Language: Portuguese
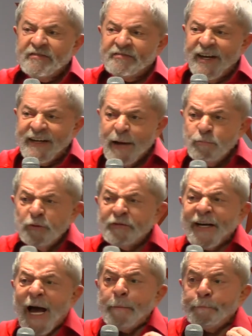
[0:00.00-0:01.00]
seremos
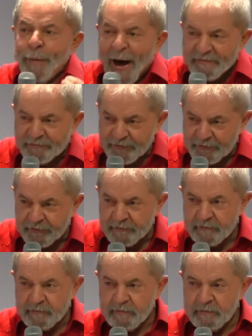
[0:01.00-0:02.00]
capazes
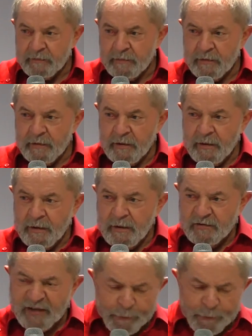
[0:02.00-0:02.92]
de